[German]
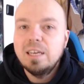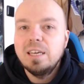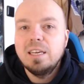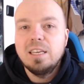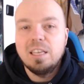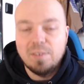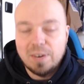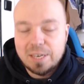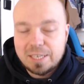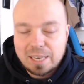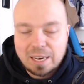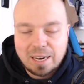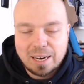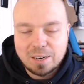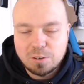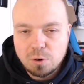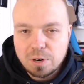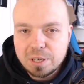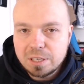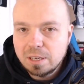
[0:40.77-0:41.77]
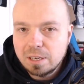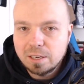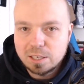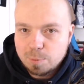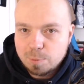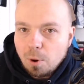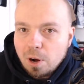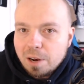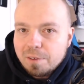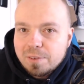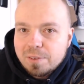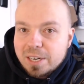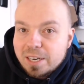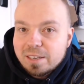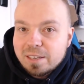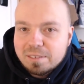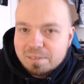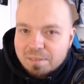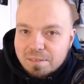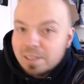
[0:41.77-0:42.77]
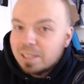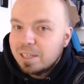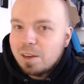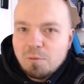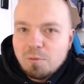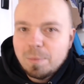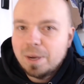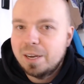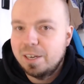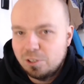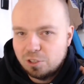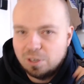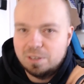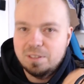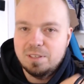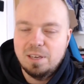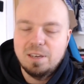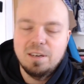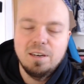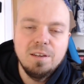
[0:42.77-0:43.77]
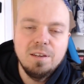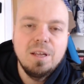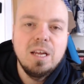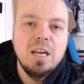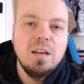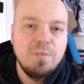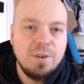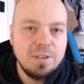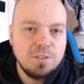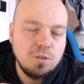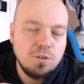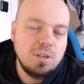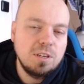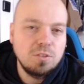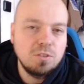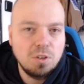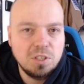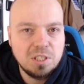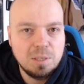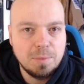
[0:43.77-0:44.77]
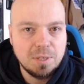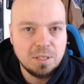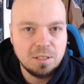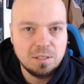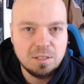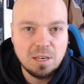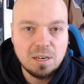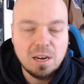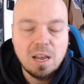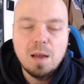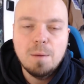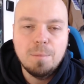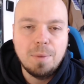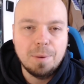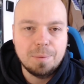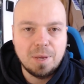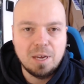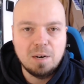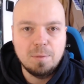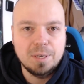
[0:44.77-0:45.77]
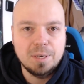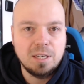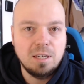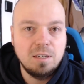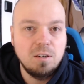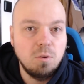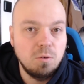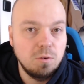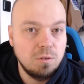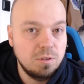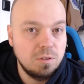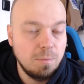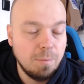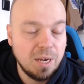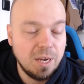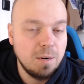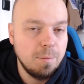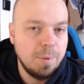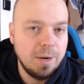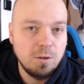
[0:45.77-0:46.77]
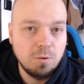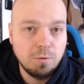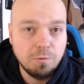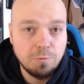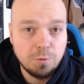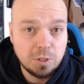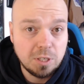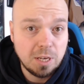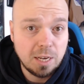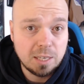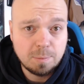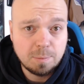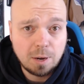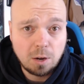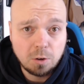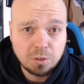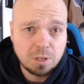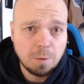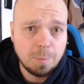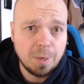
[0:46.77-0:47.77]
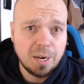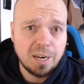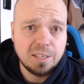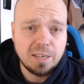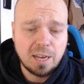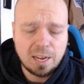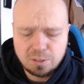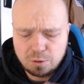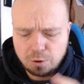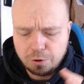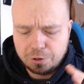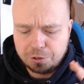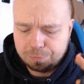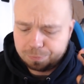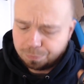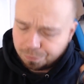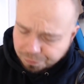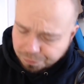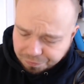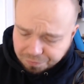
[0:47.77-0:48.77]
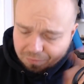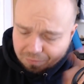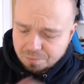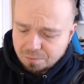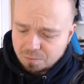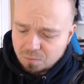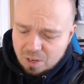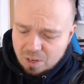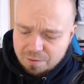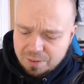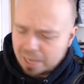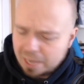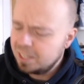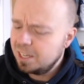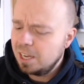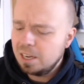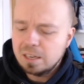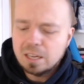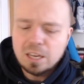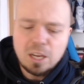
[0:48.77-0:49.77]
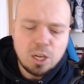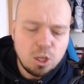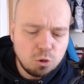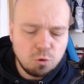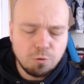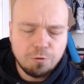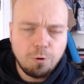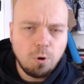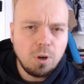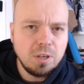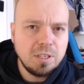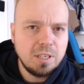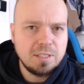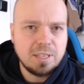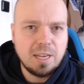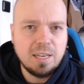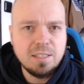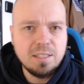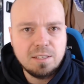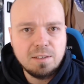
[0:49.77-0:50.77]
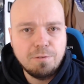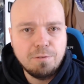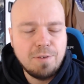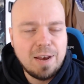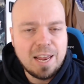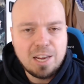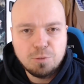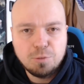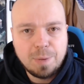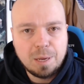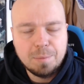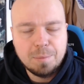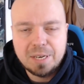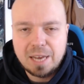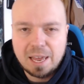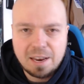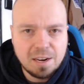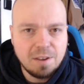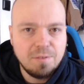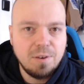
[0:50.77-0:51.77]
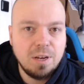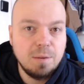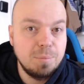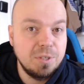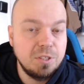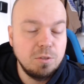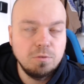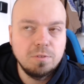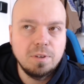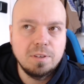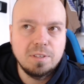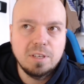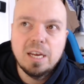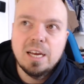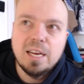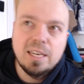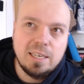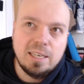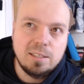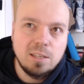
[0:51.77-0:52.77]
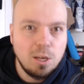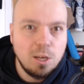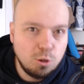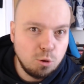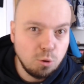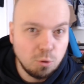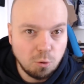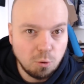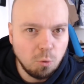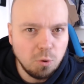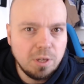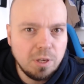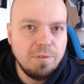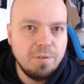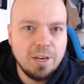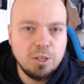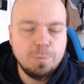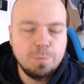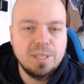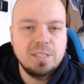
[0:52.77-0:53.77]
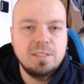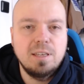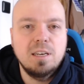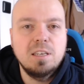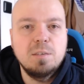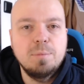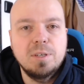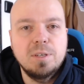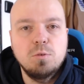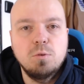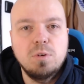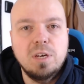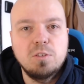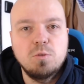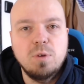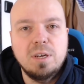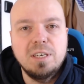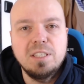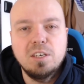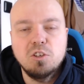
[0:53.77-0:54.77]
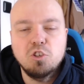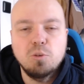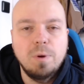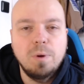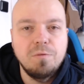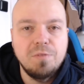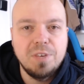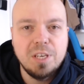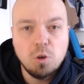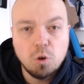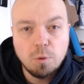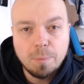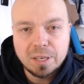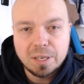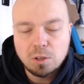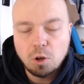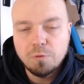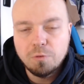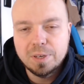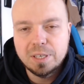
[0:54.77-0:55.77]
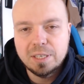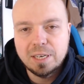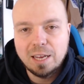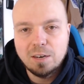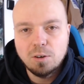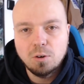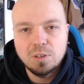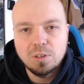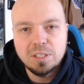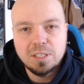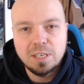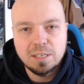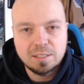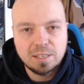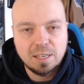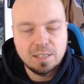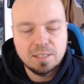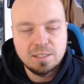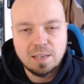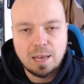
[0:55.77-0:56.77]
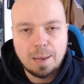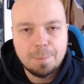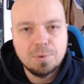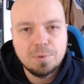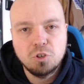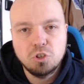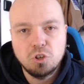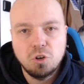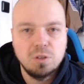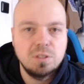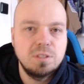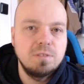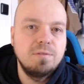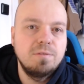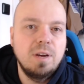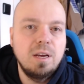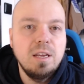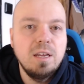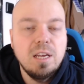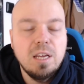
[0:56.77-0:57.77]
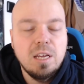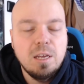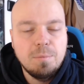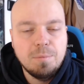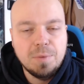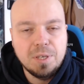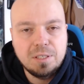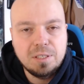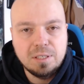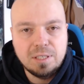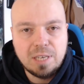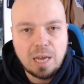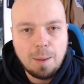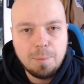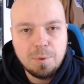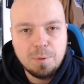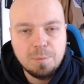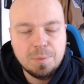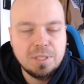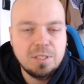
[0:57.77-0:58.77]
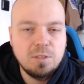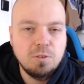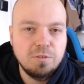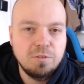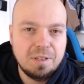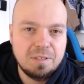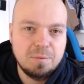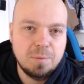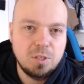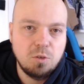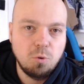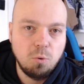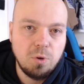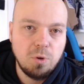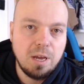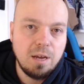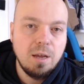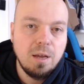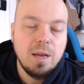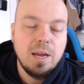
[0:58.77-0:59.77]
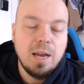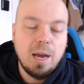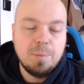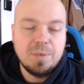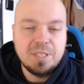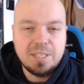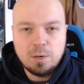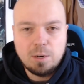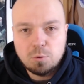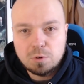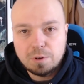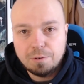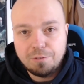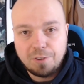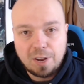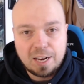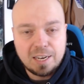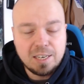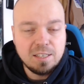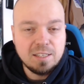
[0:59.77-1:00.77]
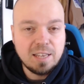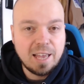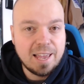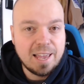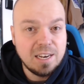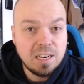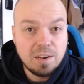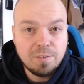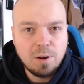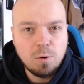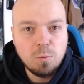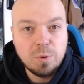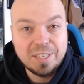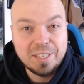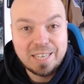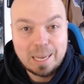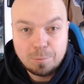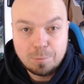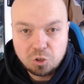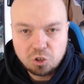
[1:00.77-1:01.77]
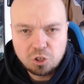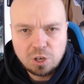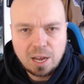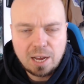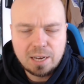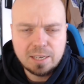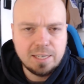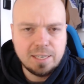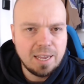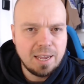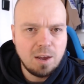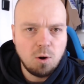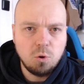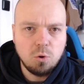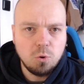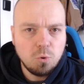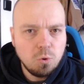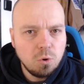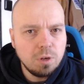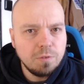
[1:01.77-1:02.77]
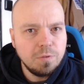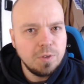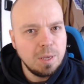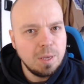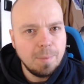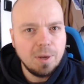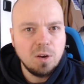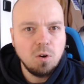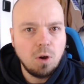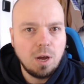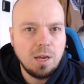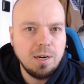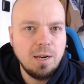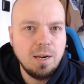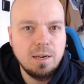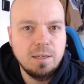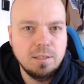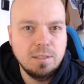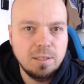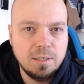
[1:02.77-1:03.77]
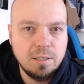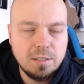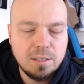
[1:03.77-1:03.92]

Ihr werdet dann natürlich gespoilert, wenn ihr nicht auf dem Manga-Stand seid. Ne? Falls euch das trotzdem interessiert, bleibt gerne mal dran und meine Meinung wird hier erstmal rausgeballert. Also Leute, wir hatten ja zuvor das ganze Flashback mit Ende war, beziehungsweise das Todoroki-Flashback, sage ich mal so. Dazu hatte ich ja schon mal ein Video gemacht, auch wenn da noch nicht das Ganze abgeschlossen war mit Darby beziehungsweise mit Toya. Hat mir sehr gut gefallen, dieser Ende war Redemption-Arc, der ja auch irgendwie immer noch anhaltend ist,